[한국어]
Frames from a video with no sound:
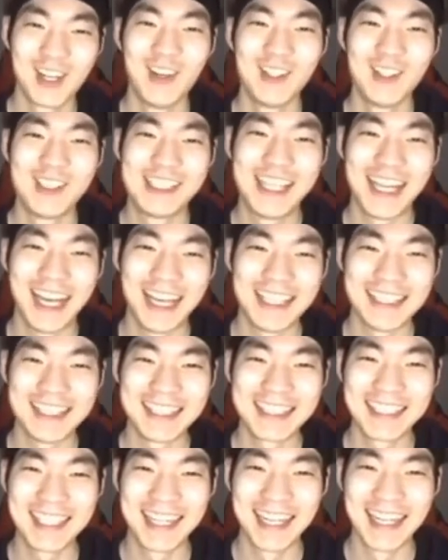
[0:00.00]
돌아오지
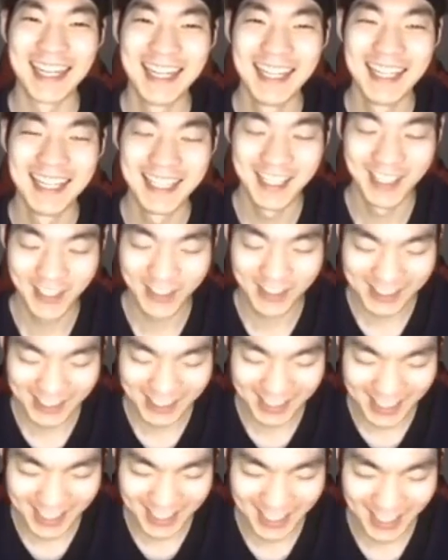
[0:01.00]
않을까 이렇게
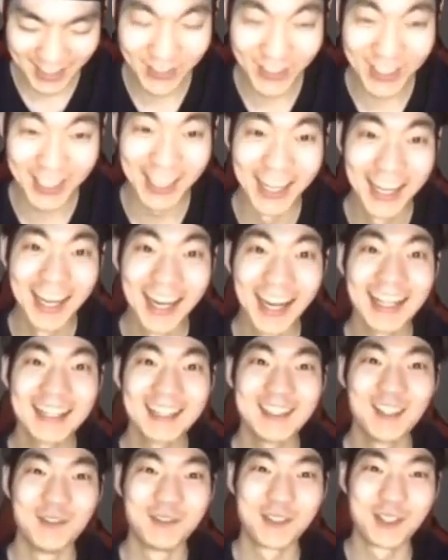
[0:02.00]
생각을 합니다.
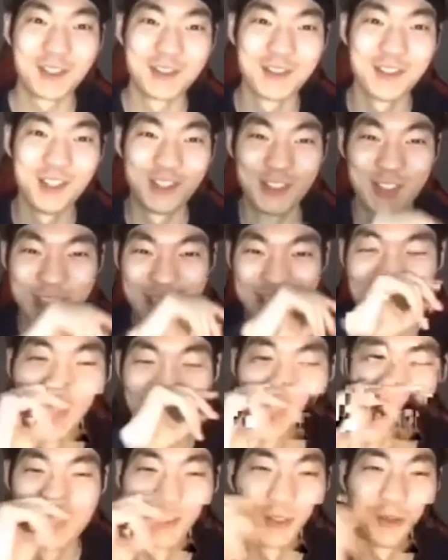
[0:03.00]
하트 엄청 눌러주시네요,
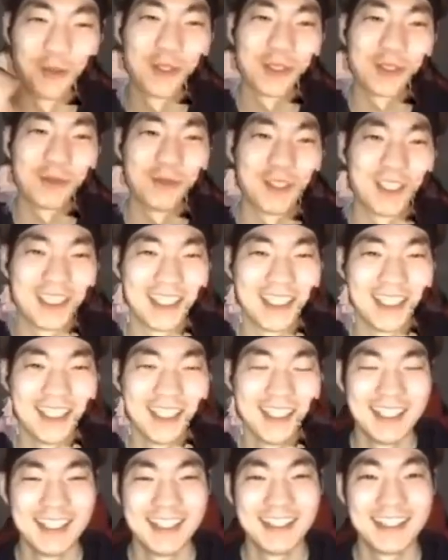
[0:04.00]
여러분. 고맙습니다.
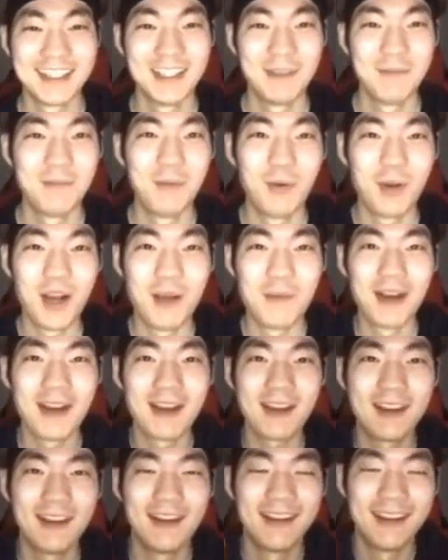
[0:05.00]
기포가
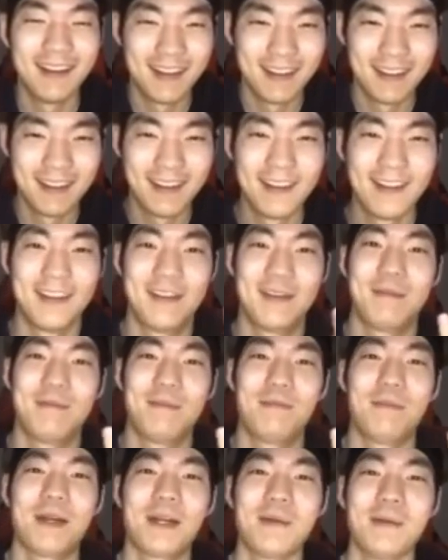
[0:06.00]
막
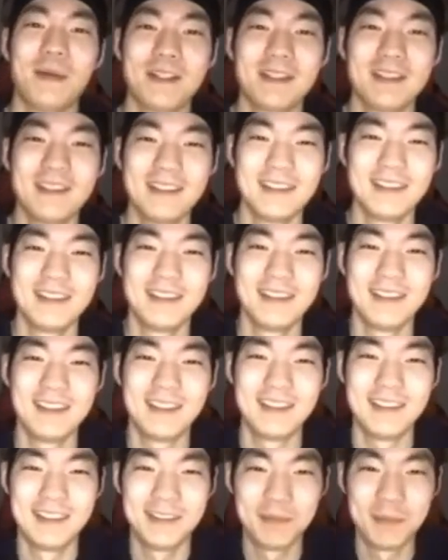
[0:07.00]
바글바글
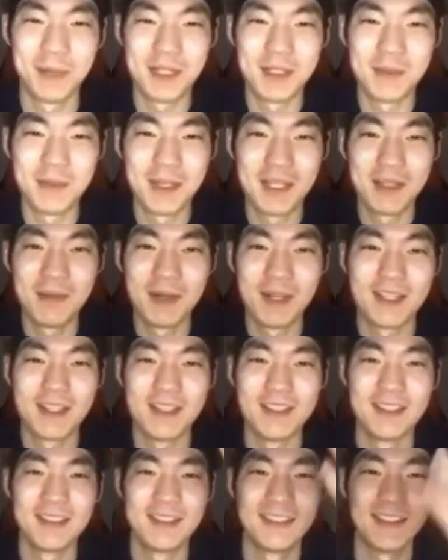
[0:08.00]
바글바글
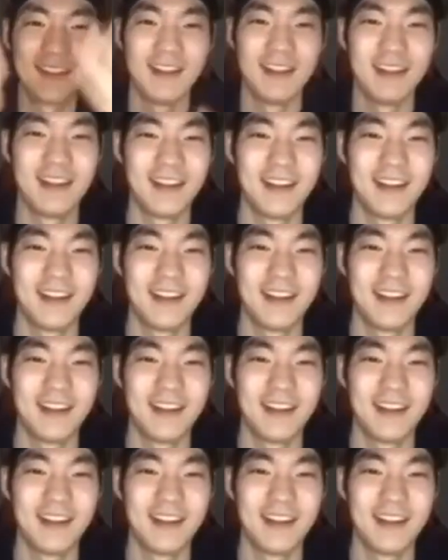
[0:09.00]
바글